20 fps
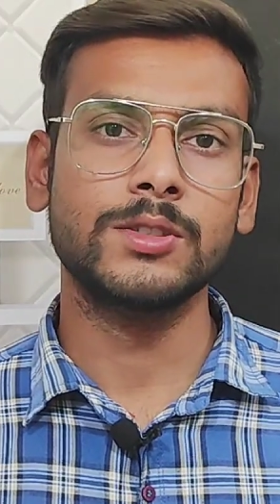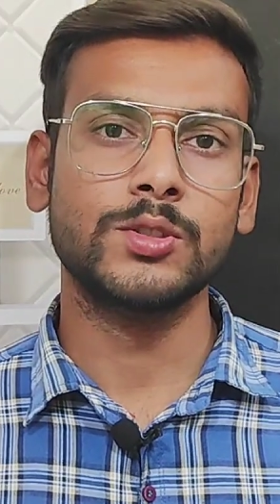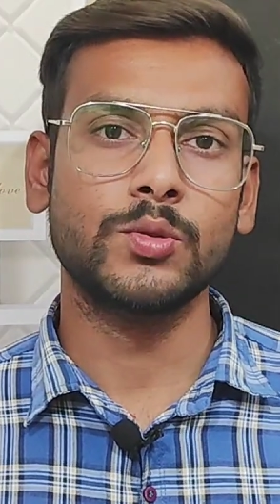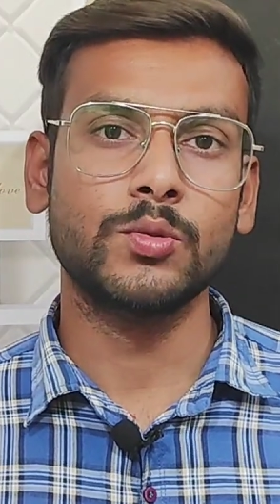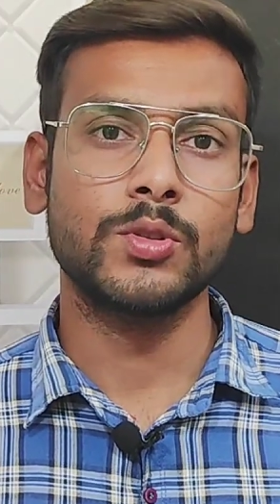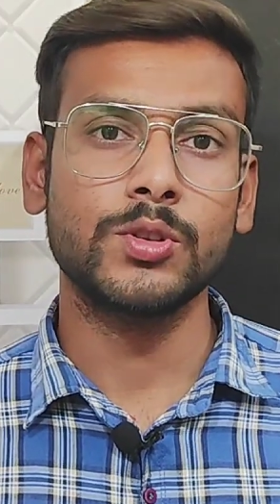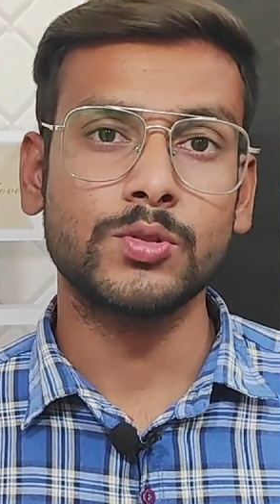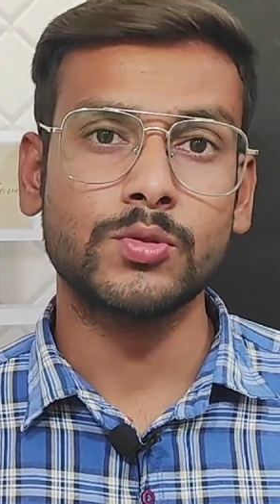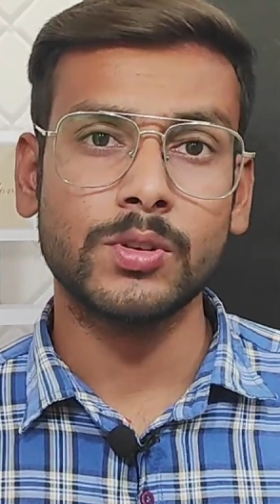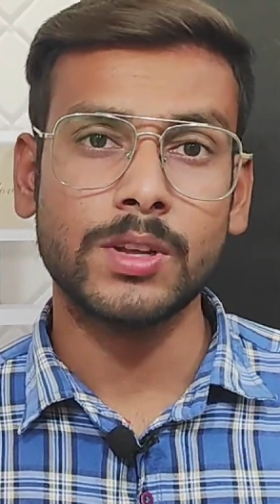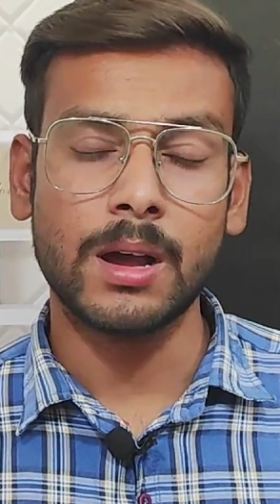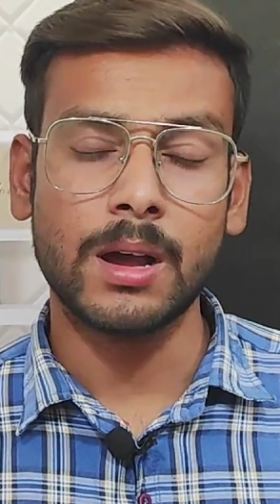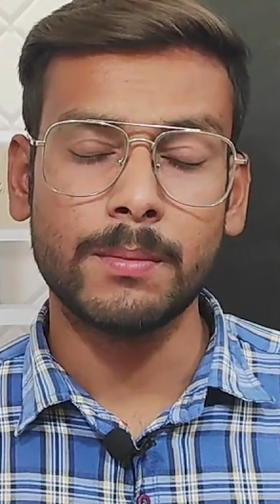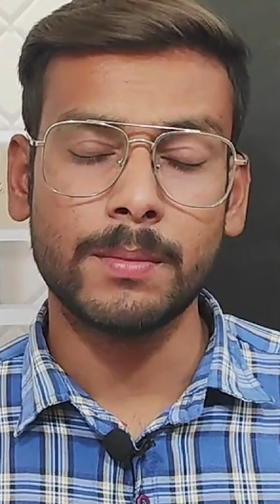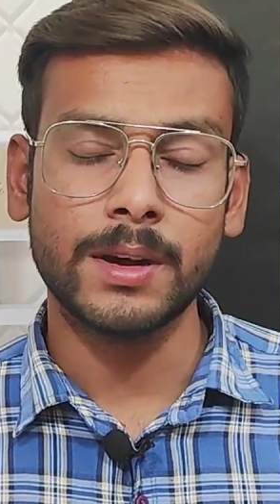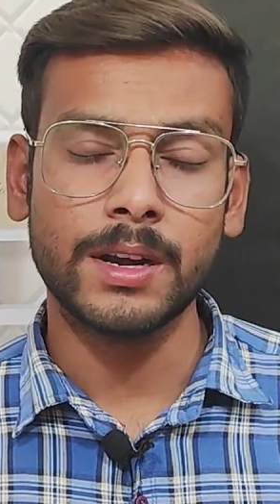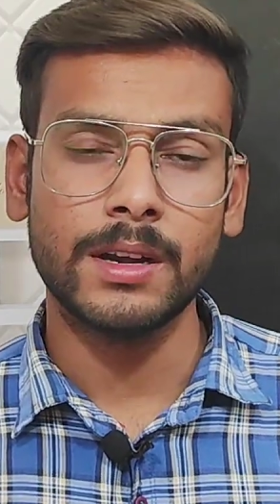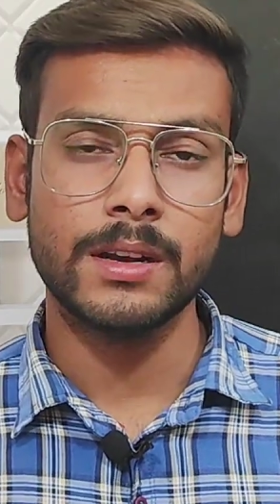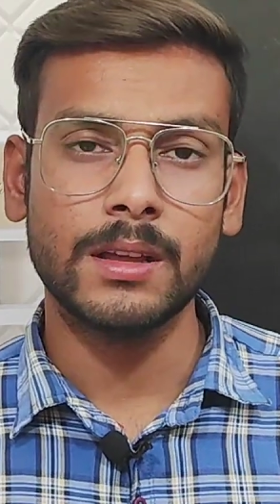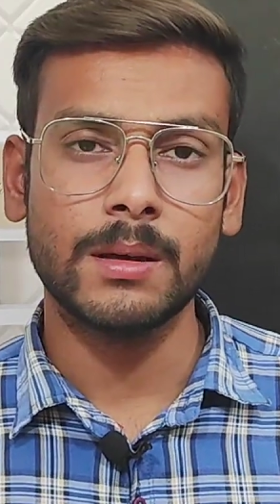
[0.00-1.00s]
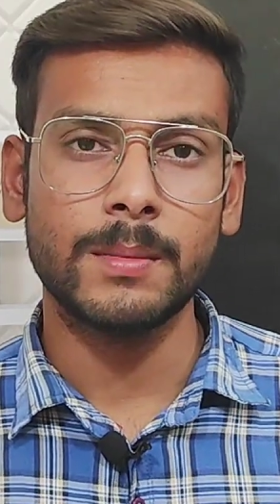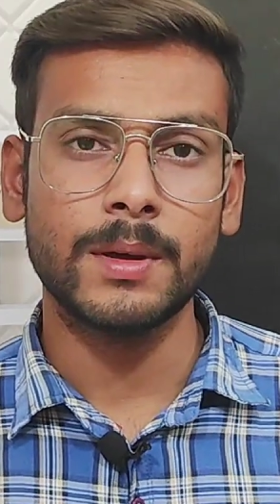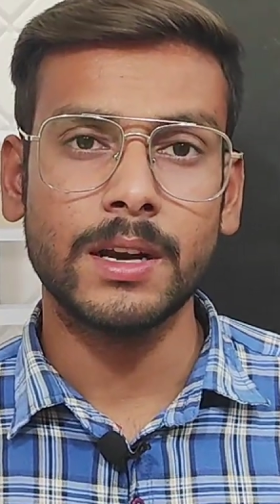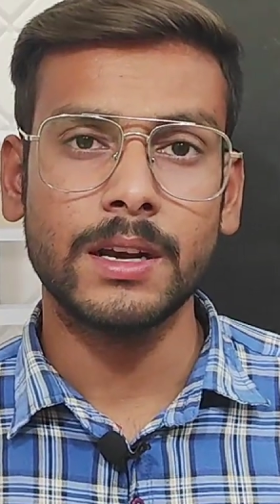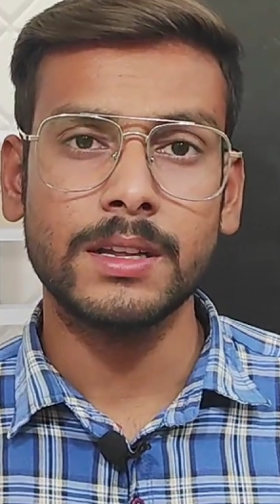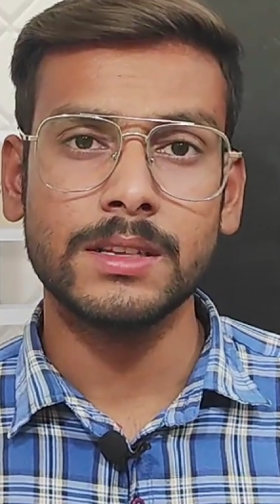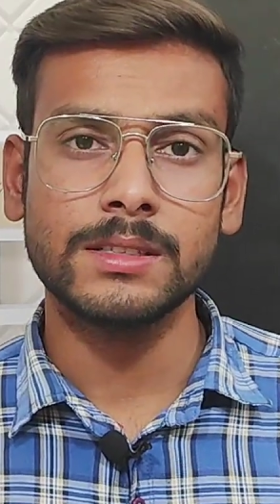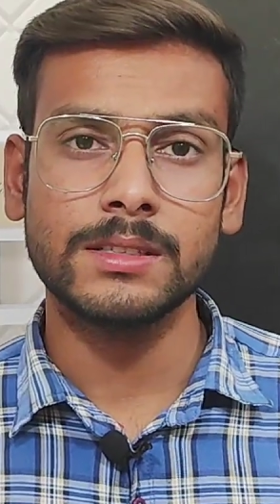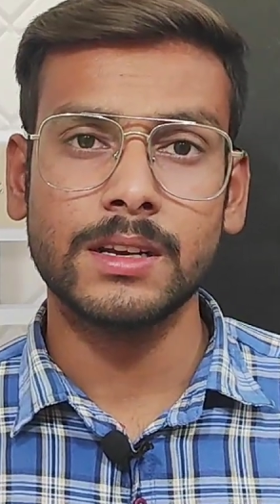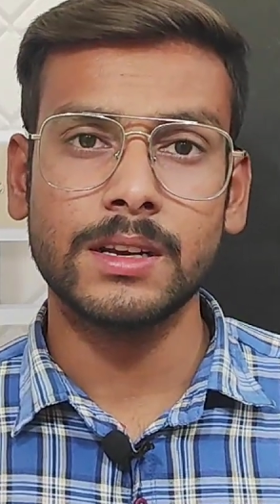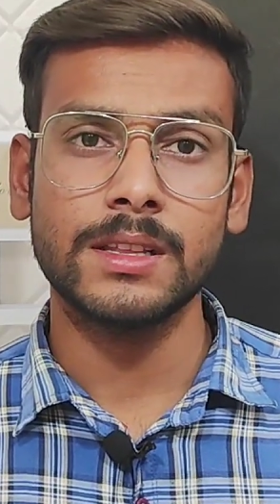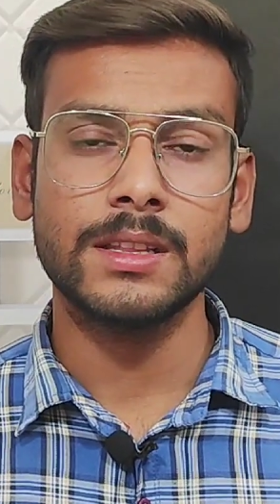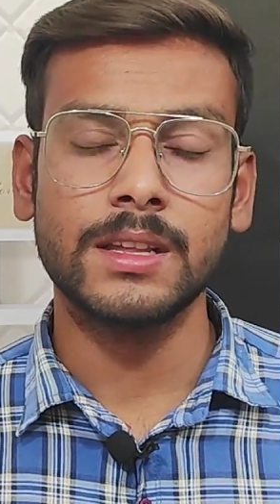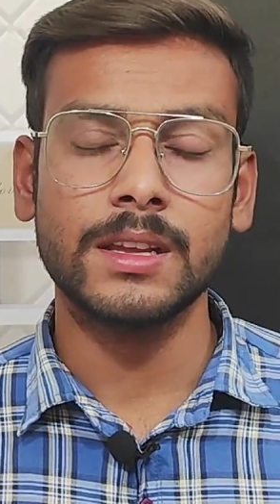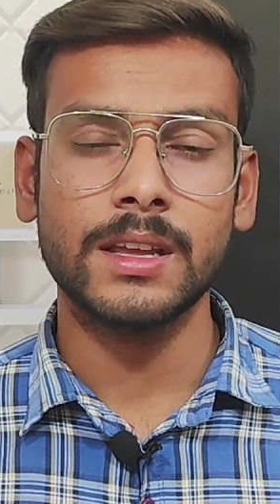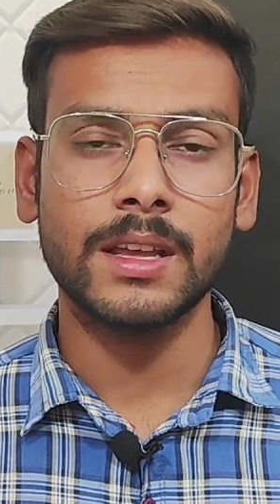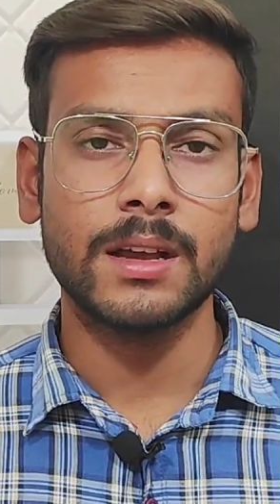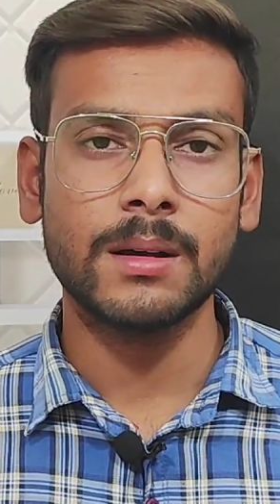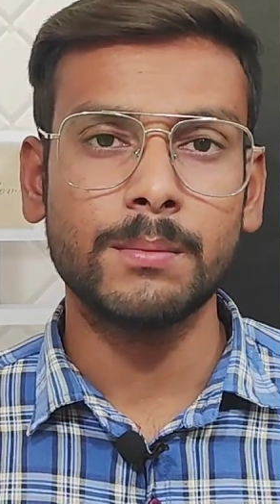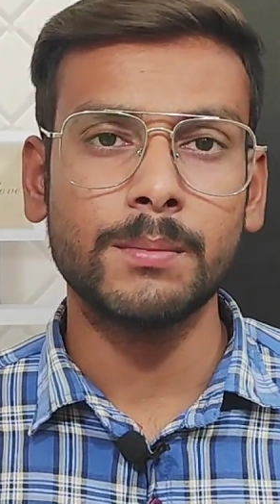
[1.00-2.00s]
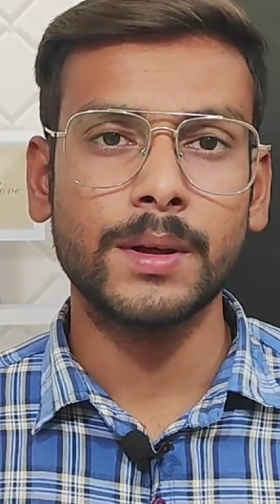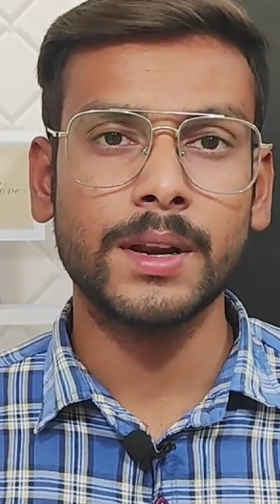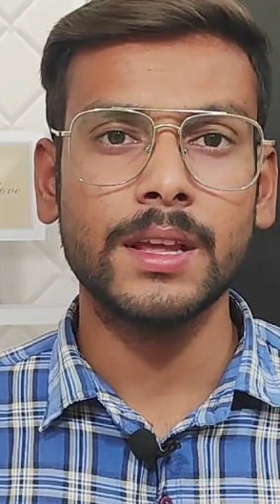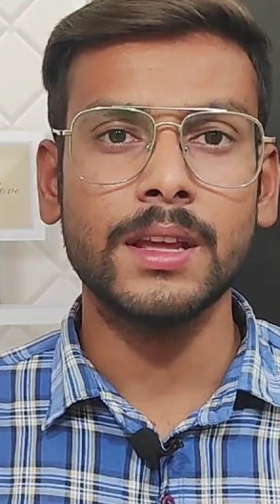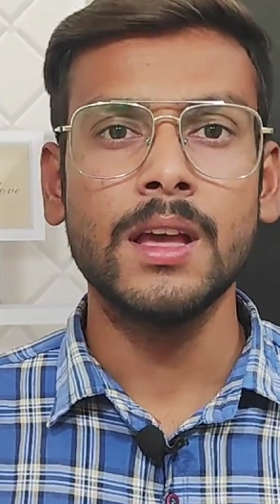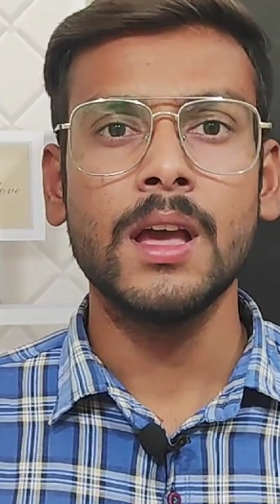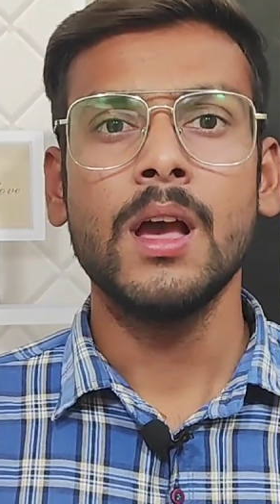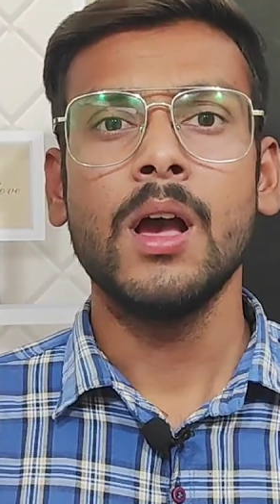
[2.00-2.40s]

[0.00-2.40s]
जरूर इसको यहाँ पर इंडिया में रिलीज कर ही देगी कंपनी